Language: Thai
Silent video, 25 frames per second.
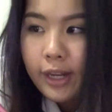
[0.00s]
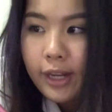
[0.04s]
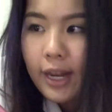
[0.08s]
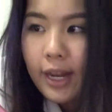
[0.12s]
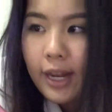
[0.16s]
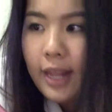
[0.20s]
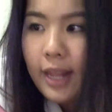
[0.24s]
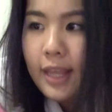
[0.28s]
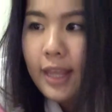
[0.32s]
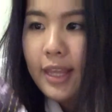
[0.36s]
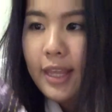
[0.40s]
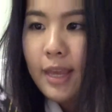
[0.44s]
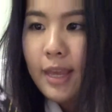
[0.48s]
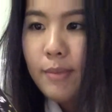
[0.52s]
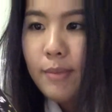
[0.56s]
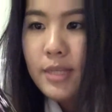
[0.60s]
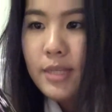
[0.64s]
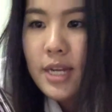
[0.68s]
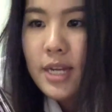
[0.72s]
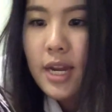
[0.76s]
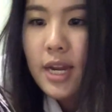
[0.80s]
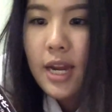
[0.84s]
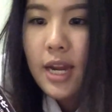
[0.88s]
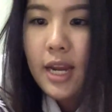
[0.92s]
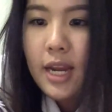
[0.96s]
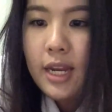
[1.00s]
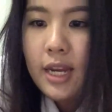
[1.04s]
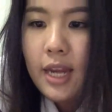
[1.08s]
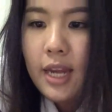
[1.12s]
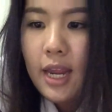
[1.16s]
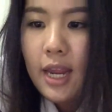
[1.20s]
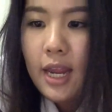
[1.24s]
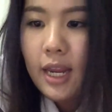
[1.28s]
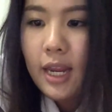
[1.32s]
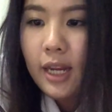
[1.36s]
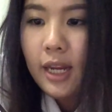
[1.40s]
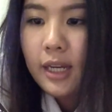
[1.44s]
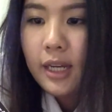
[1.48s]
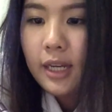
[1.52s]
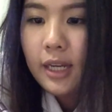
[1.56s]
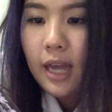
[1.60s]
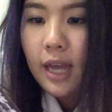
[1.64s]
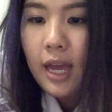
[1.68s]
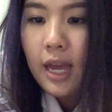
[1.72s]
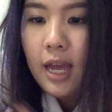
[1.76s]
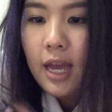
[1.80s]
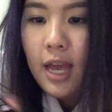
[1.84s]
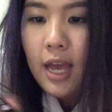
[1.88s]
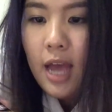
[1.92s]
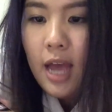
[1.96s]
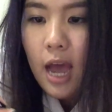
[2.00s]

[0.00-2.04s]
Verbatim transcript: อะไรอย่างเงี้ยมันจะได้เด้งๆนะ